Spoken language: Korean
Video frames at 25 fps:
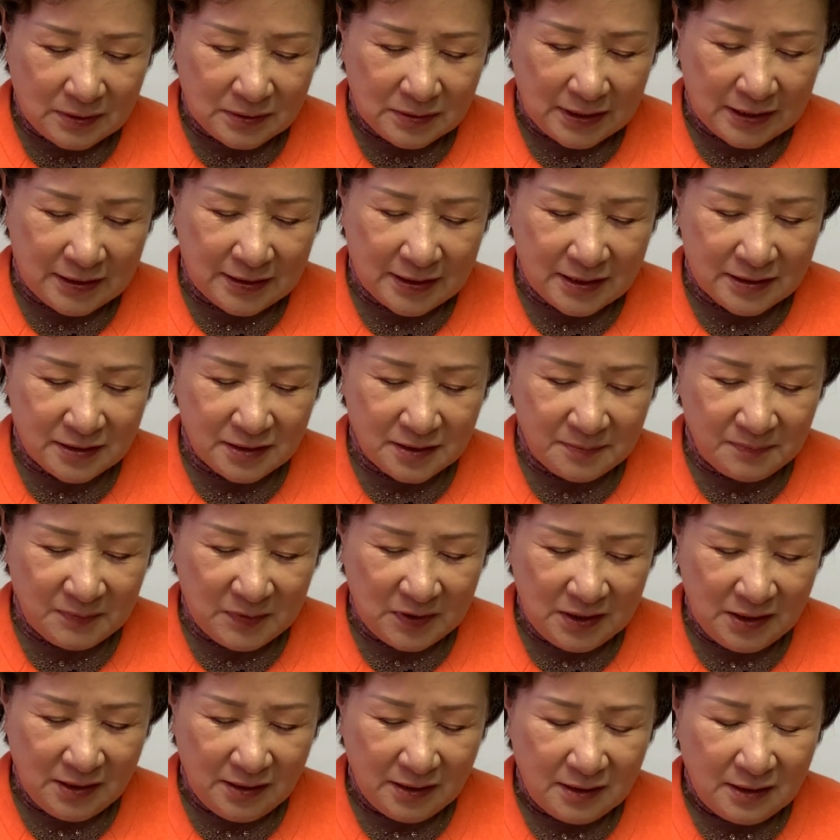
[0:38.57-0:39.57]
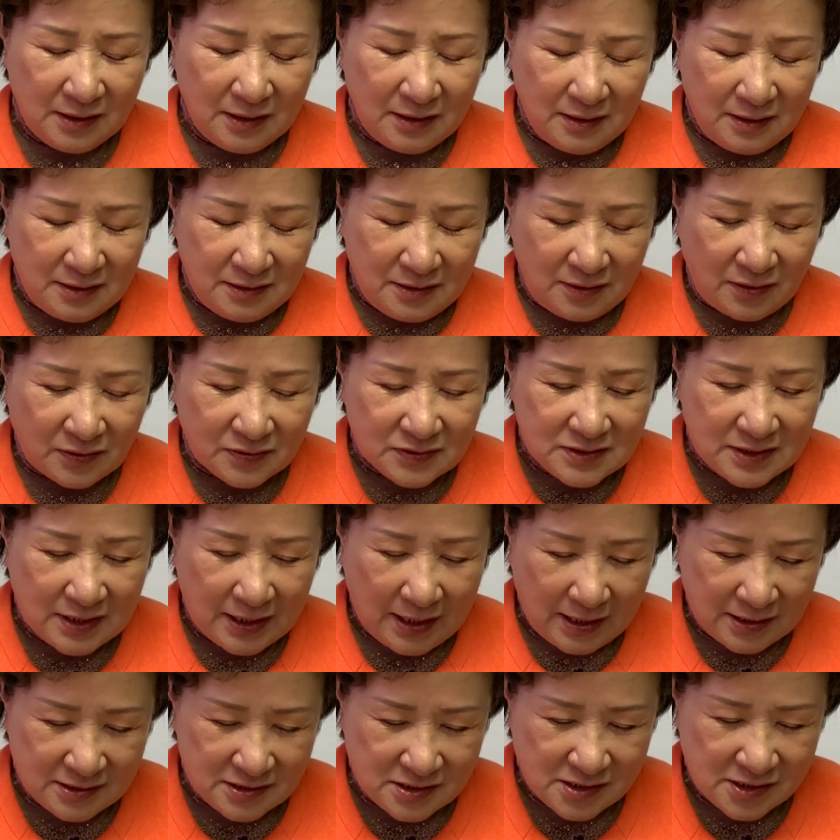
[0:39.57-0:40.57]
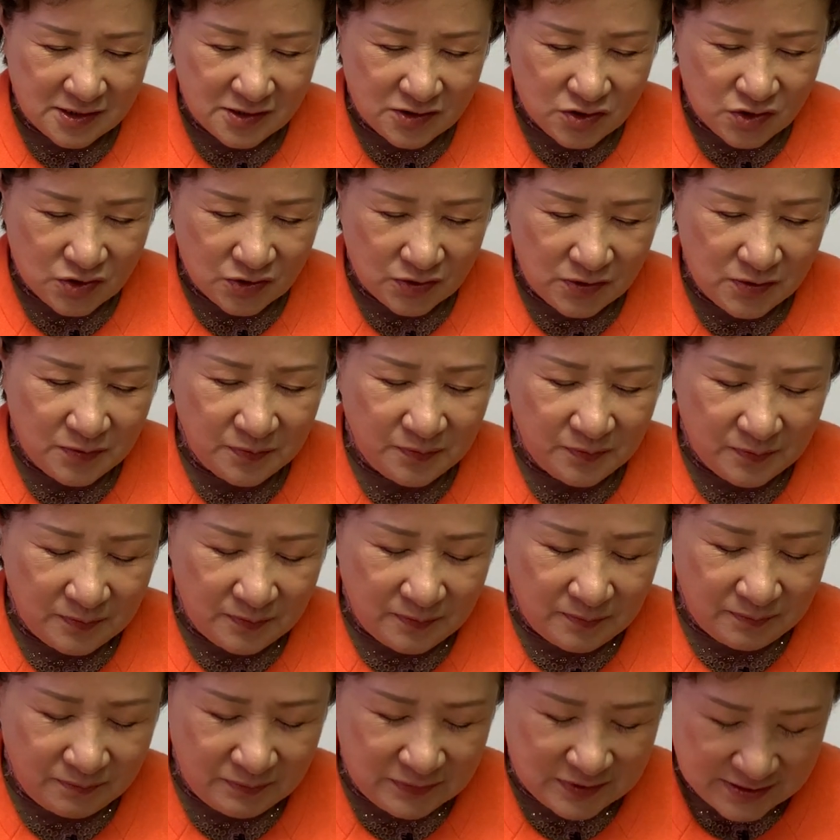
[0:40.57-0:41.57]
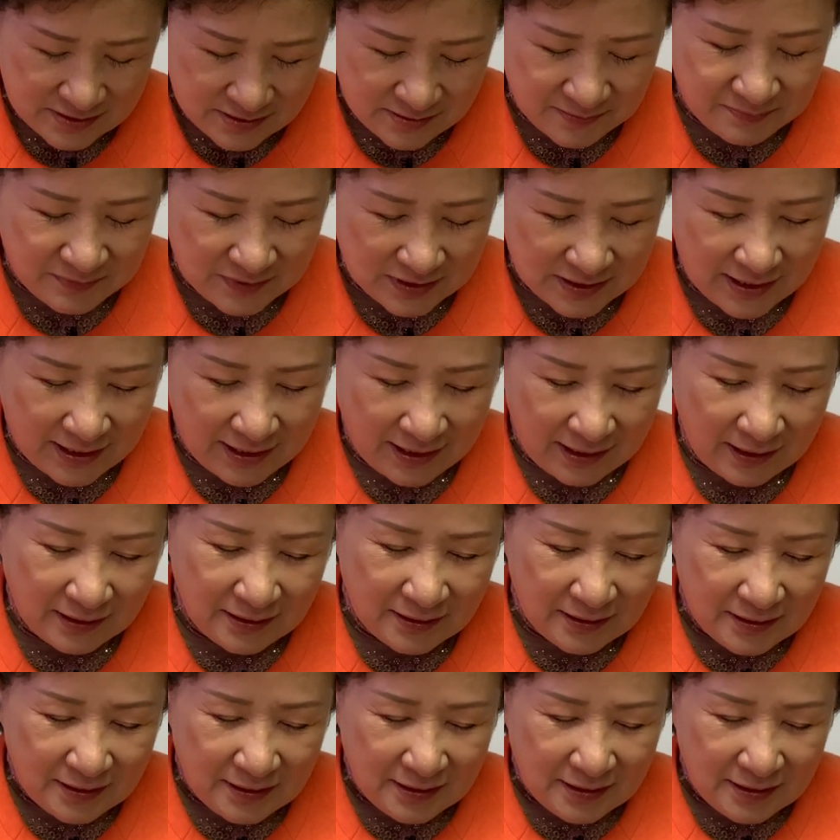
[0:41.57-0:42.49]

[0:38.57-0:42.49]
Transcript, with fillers: 하나님이 역사하실 줄 믿습니다.